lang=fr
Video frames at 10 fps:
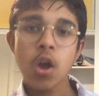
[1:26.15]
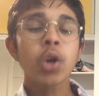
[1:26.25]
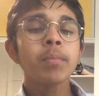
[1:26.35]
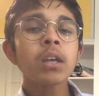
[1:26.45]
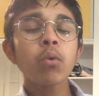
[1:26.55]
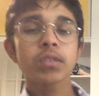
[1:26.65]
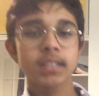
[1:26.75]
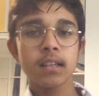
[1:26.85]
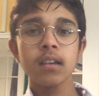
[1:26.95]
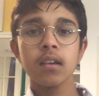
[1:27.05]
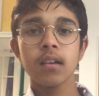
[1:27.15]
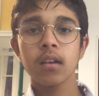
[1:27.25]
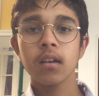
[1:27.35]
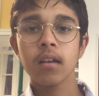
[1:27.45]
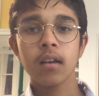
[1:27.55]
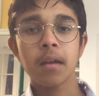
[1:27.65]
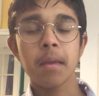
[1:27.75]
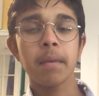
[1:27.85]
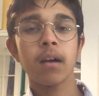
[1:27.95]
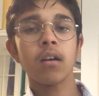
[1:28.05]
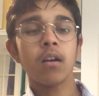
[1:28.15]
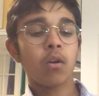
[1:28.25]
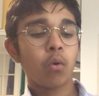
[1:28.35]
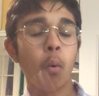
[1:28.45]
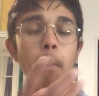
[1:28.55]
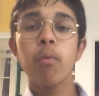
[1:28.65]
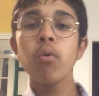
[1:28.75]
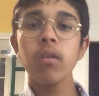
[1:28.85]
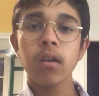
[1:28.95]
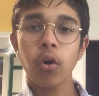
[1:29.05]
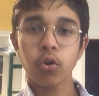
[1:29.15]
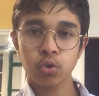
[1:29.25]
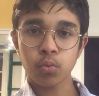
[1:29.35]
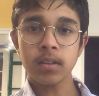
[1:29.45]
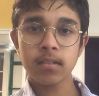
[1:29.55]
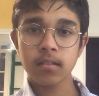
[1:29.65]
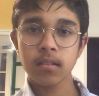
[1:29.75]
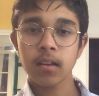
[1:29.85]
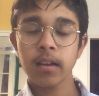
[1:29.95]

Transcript: Comme ça, on sait eh bien, on peut ensuite